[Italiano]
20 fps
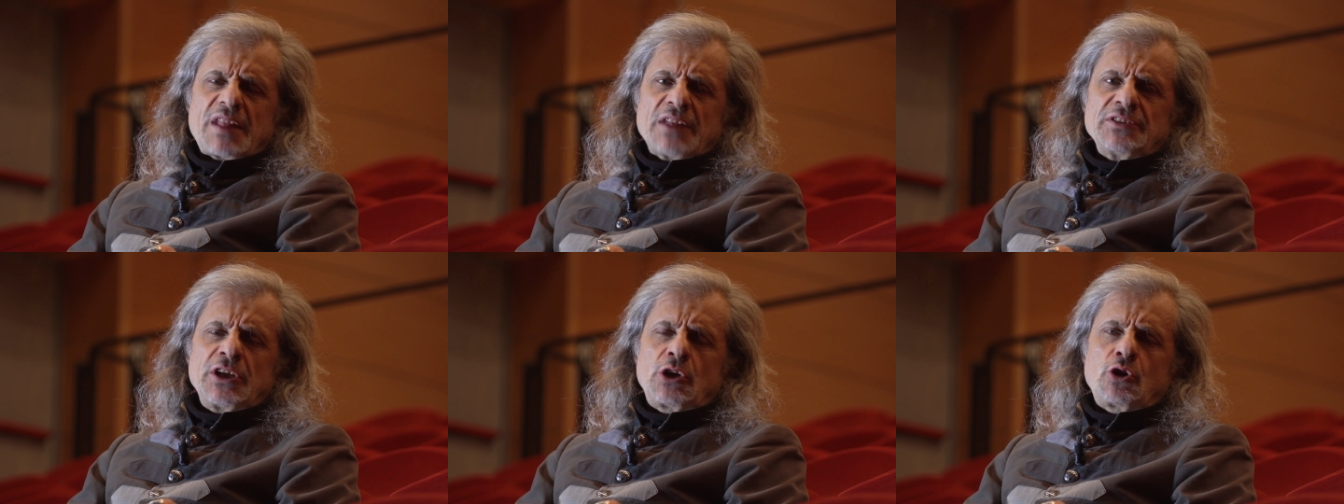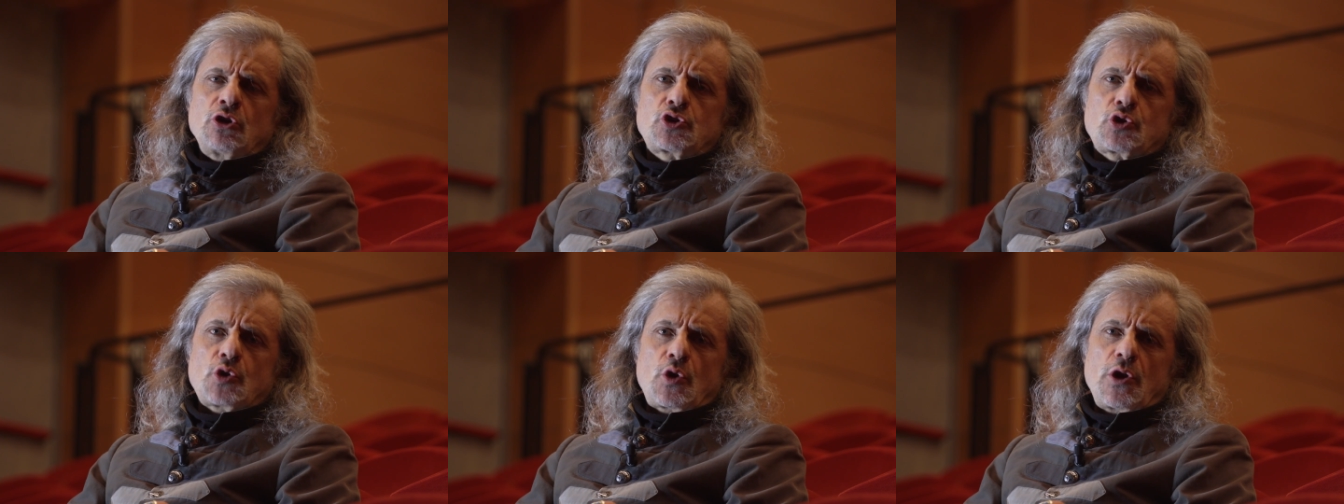di
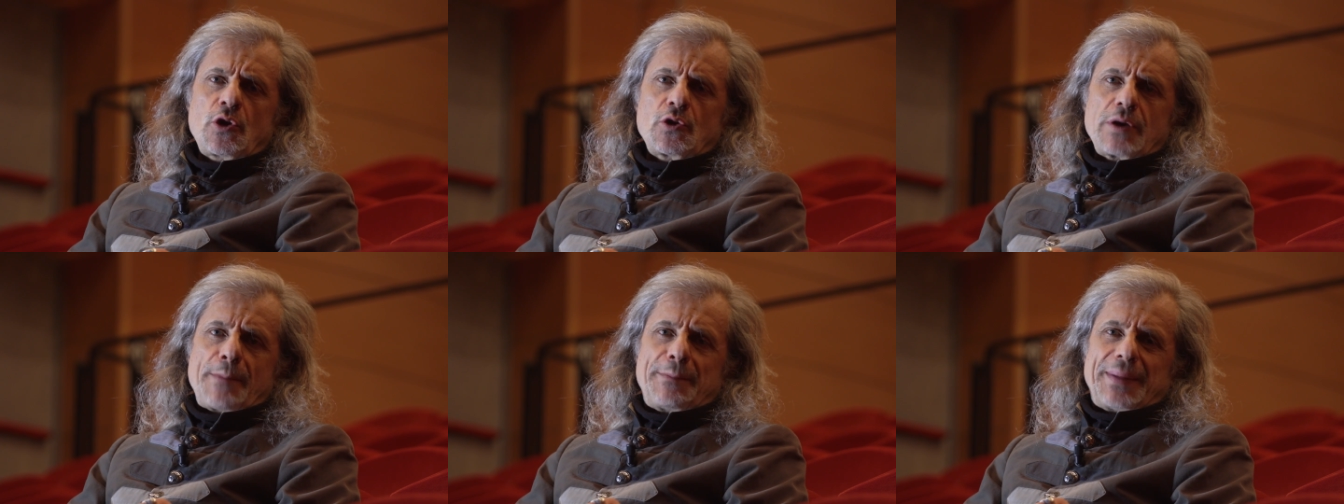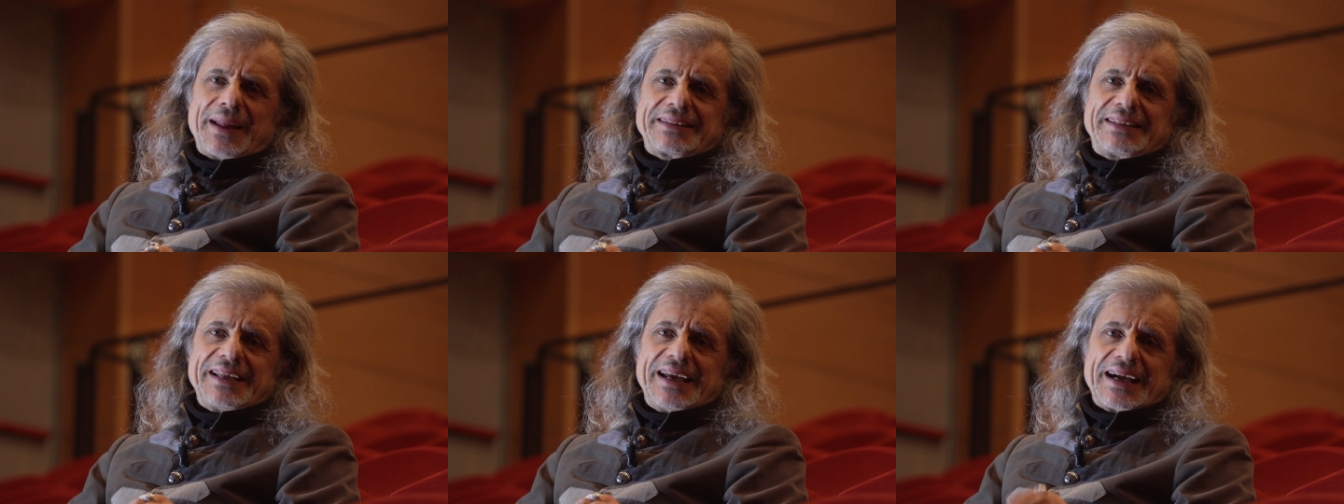costruire una
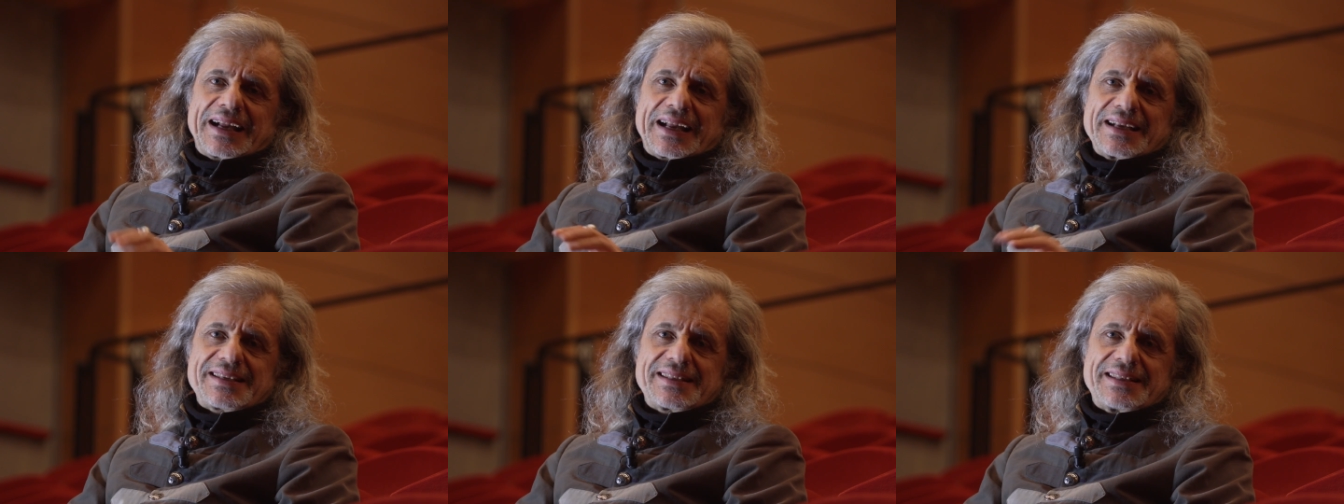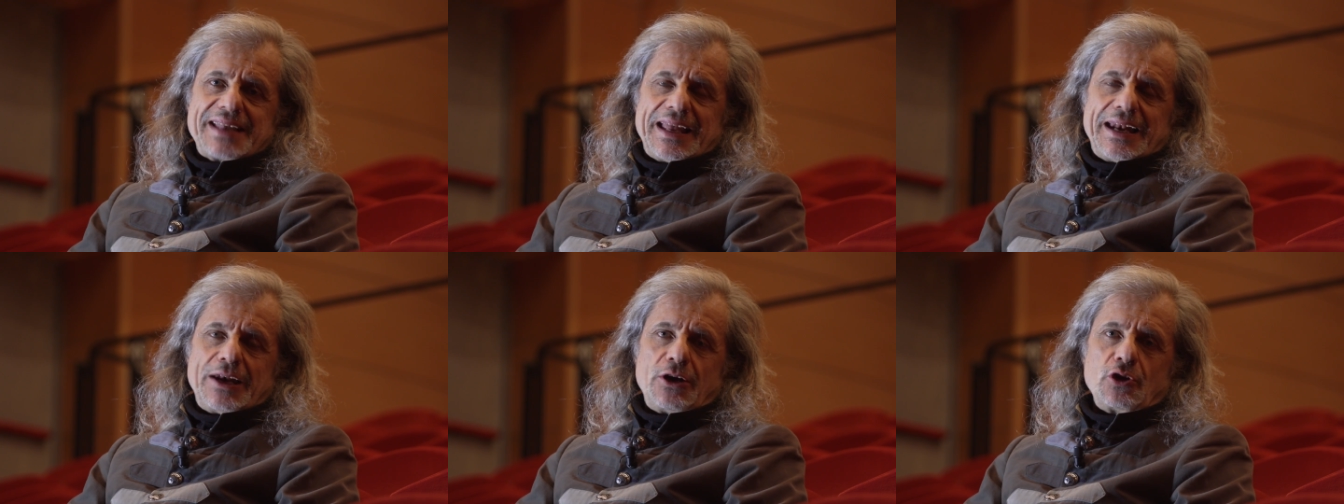platea a
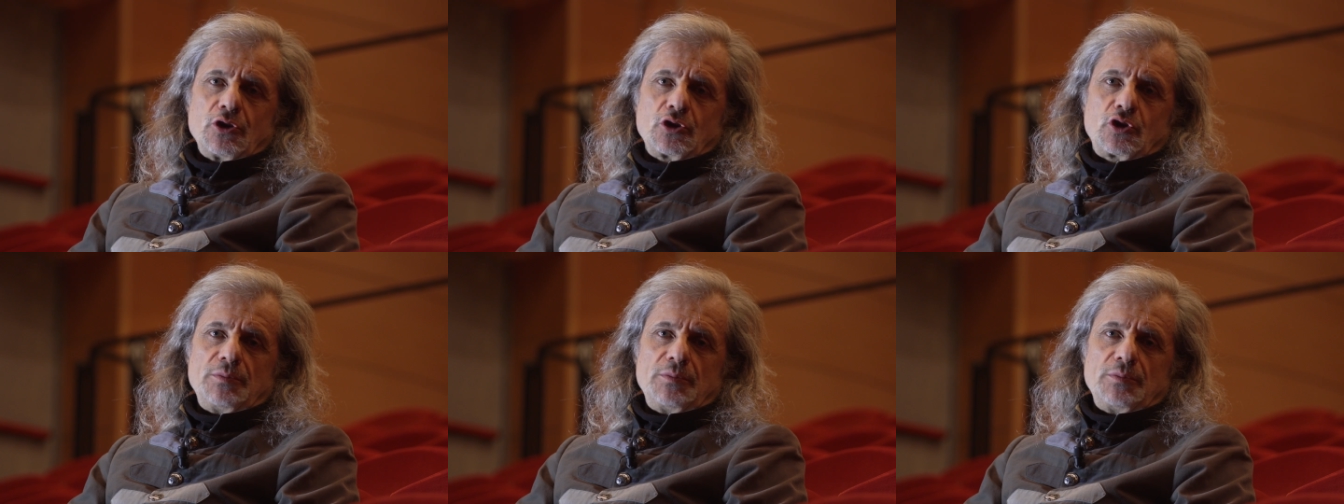castello,